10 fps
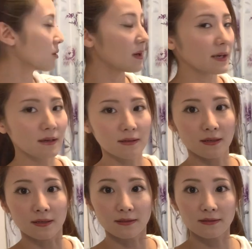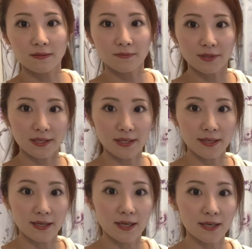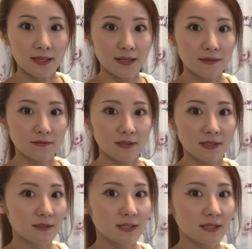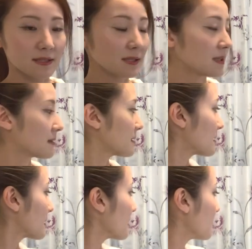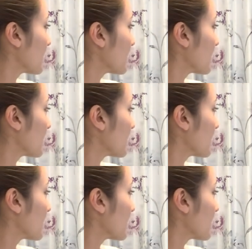当あれかな全部光が入んないようにぎっちりくっつける